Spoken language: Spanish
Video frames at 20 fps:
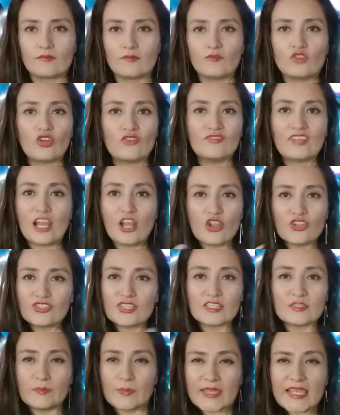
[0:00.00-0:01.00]
donde los
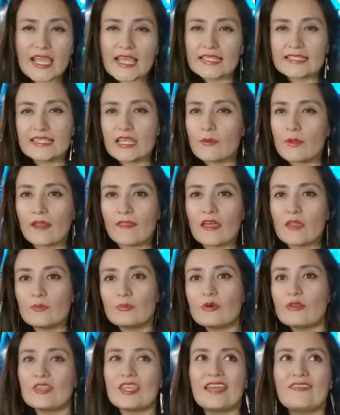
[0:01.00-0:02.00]
espías de verdad
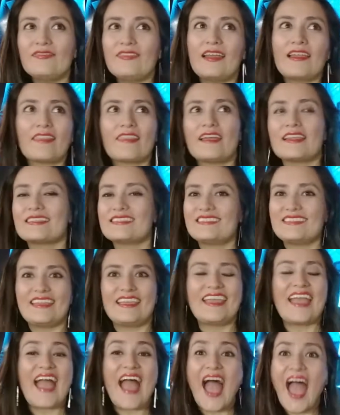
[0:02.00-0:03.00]
podían
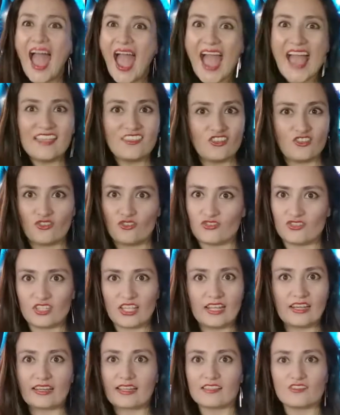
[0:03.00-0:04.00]
tardarse años
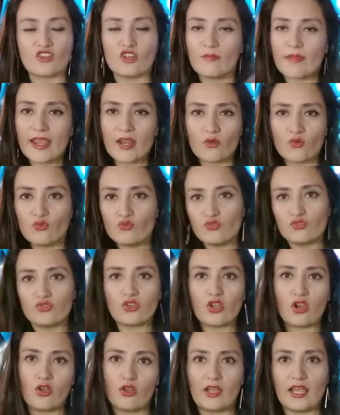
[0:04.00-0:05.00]
en resolver un
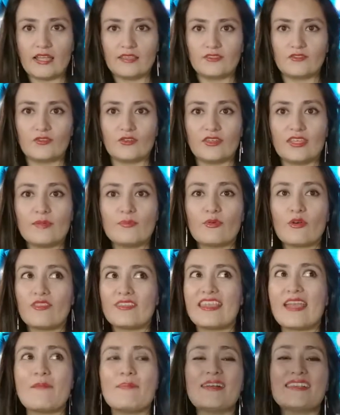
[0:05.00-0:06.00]
solo caso y
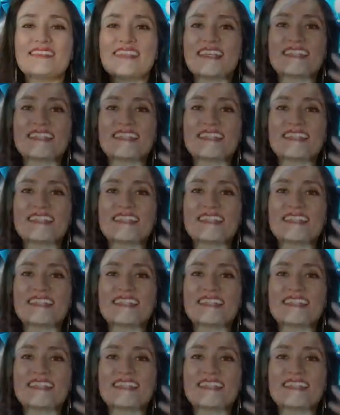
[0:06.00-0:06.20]
podían pasar